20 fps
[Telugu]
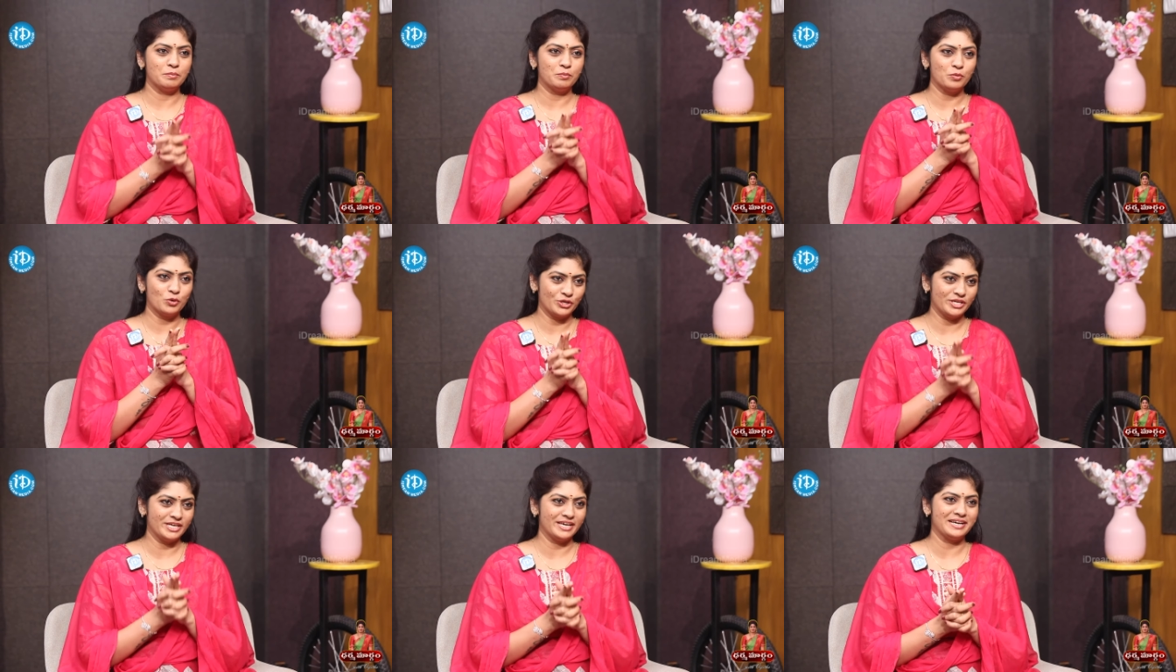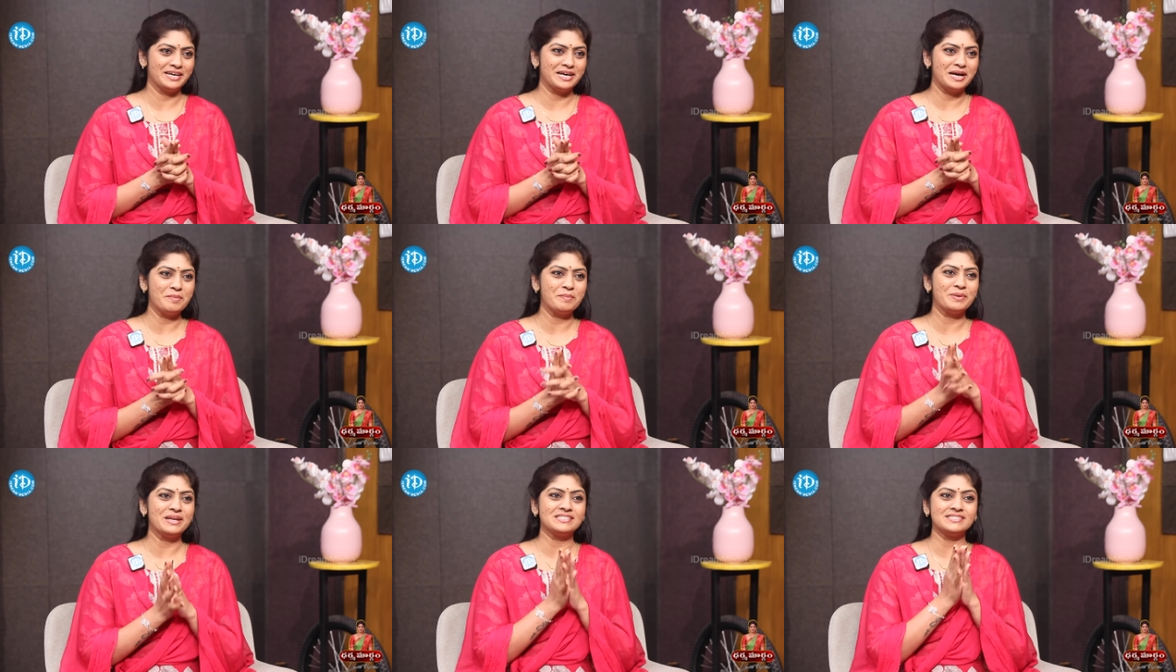ముఖ్యంగా
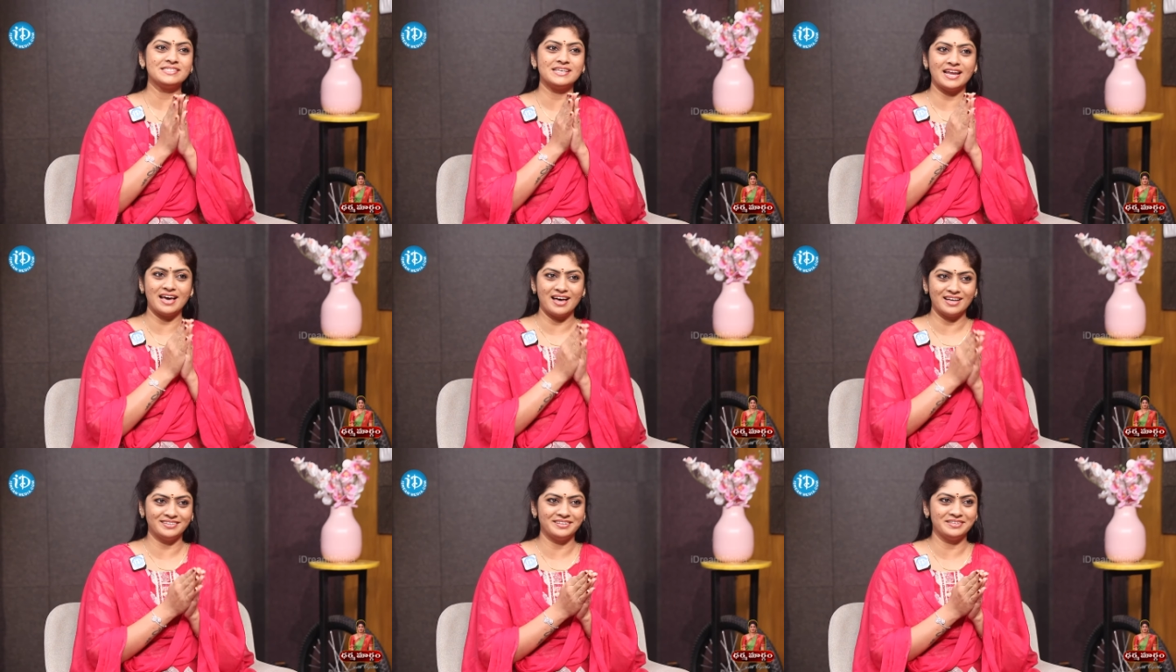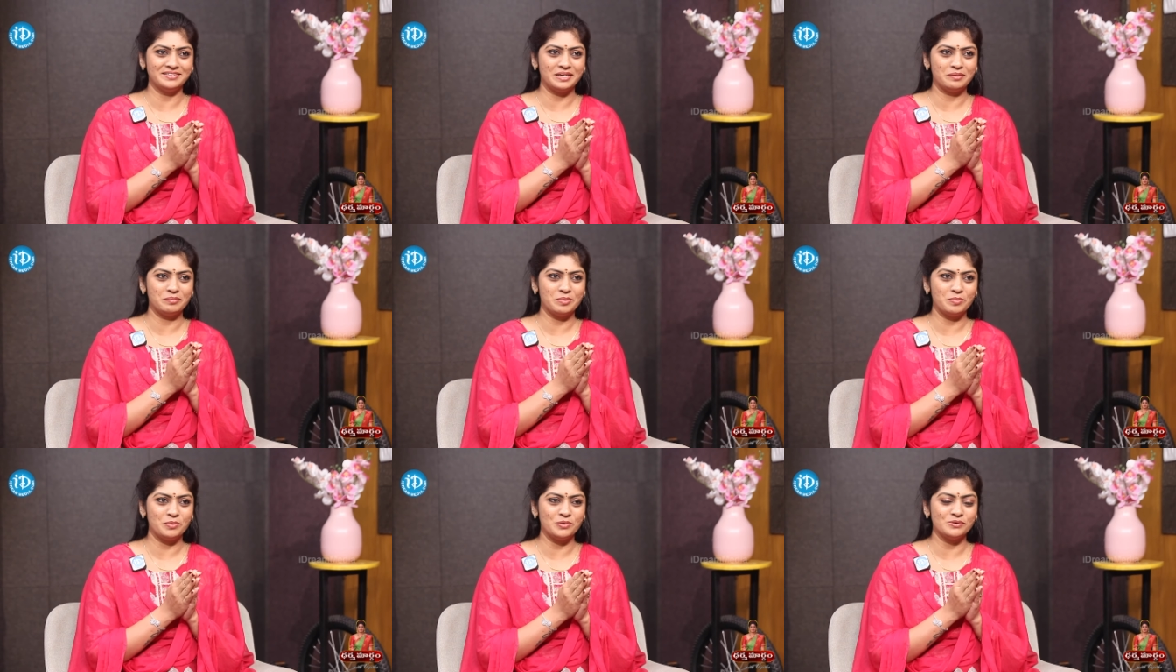మన సనాతన
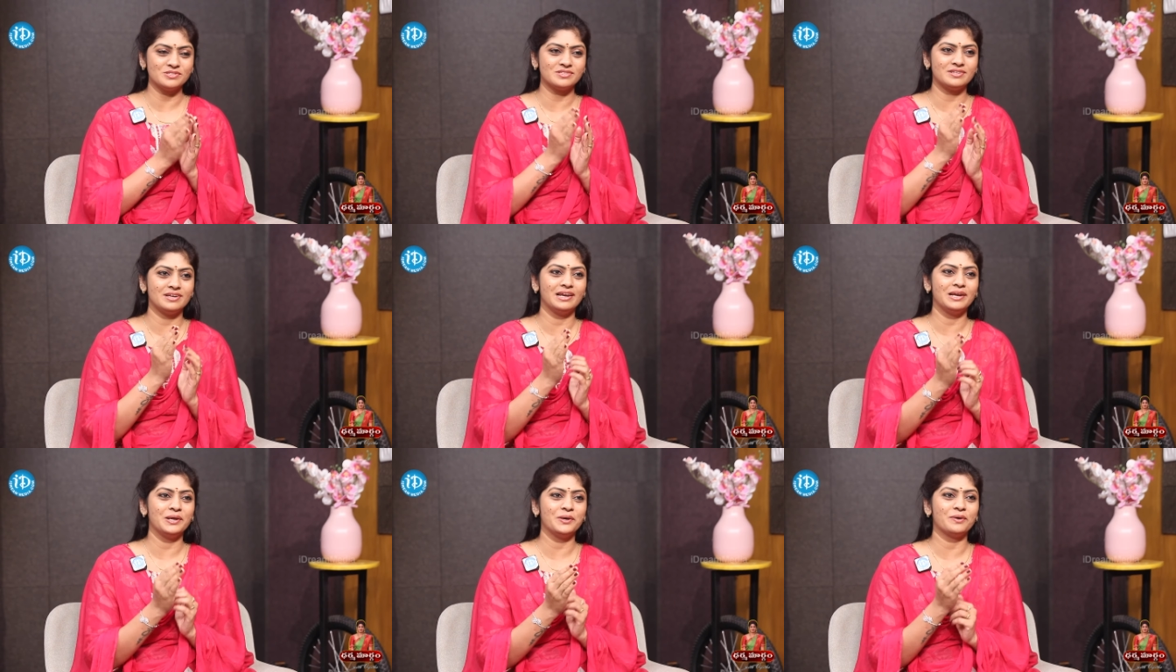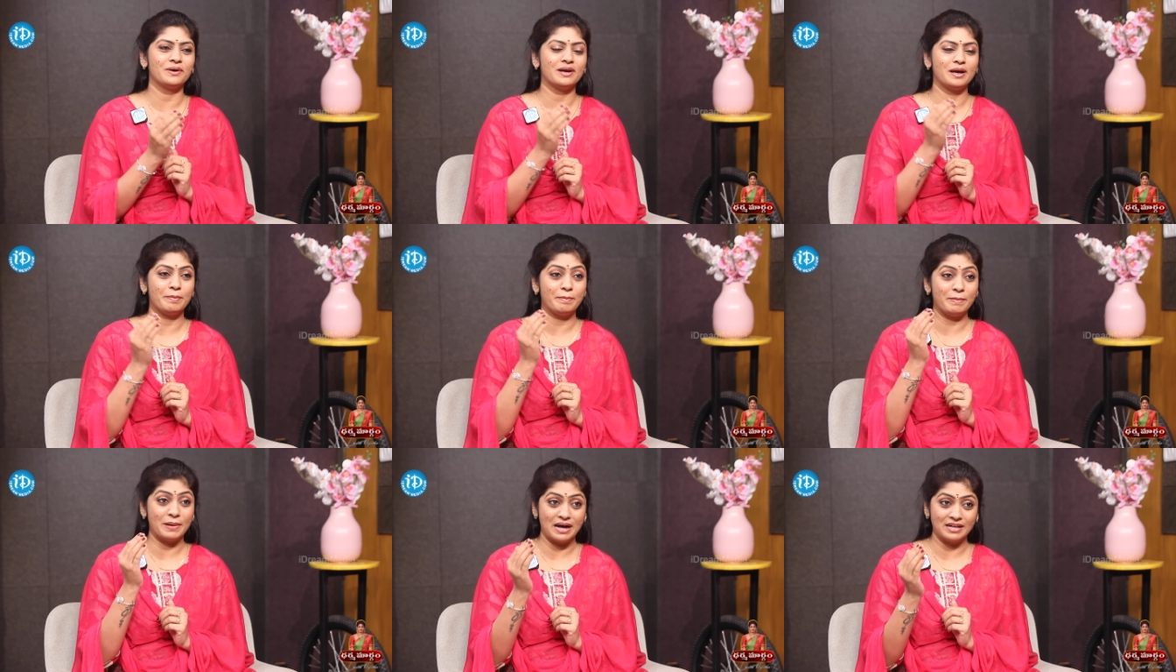ధర్మంలో స్త్రీల యొక్క
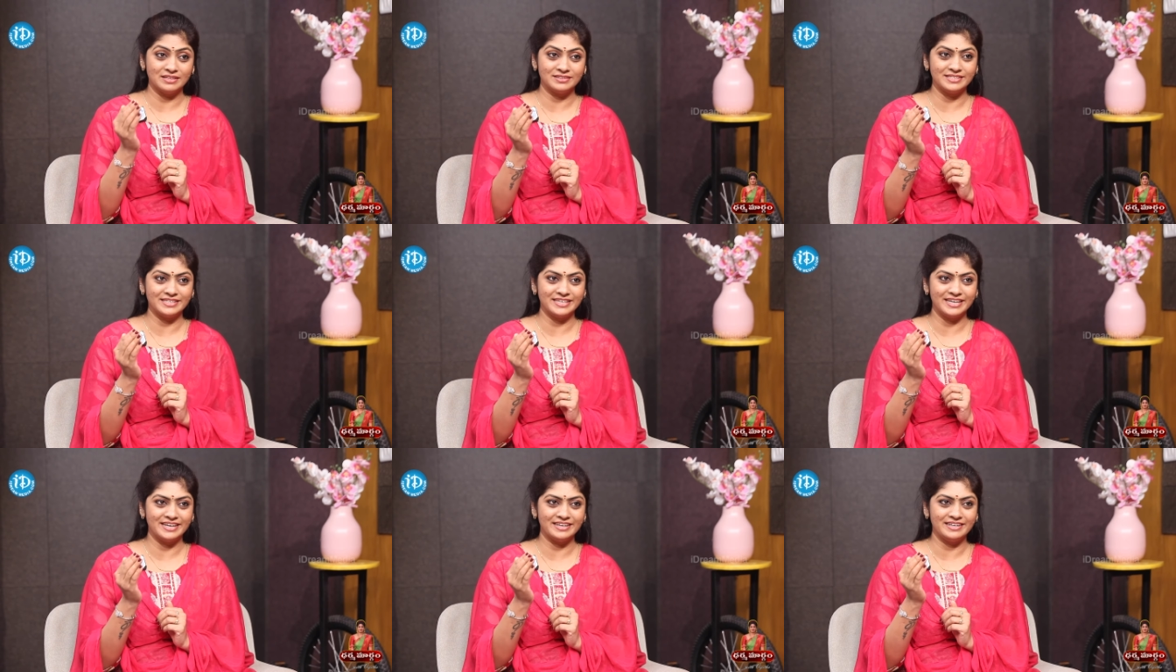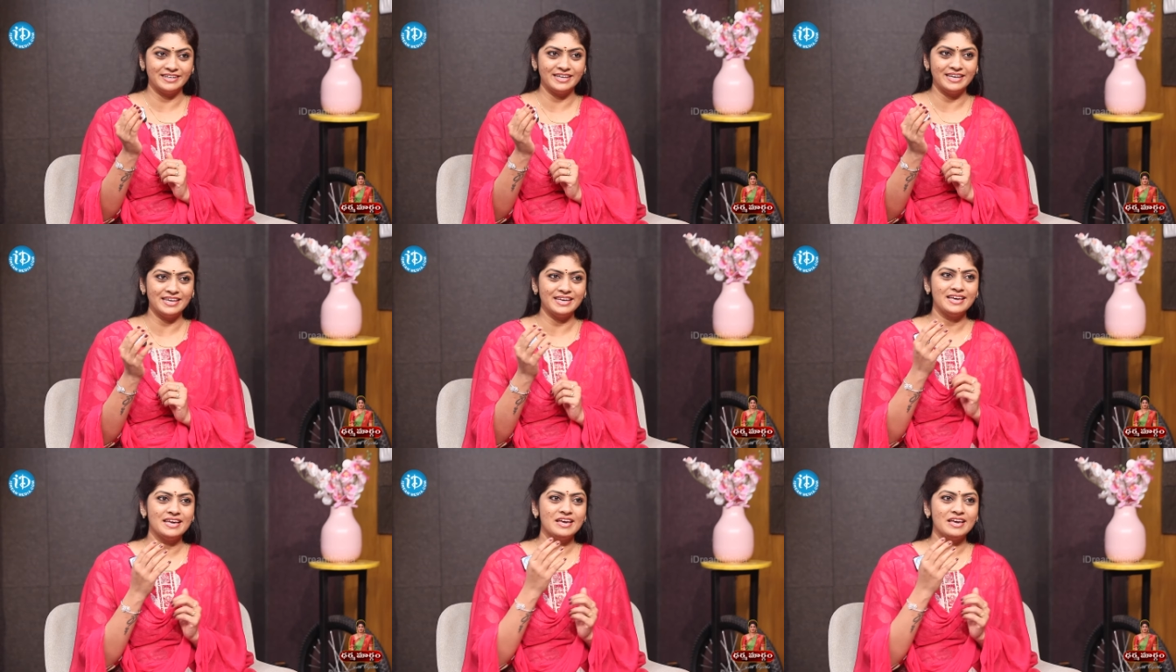పాత్ర ఏంటి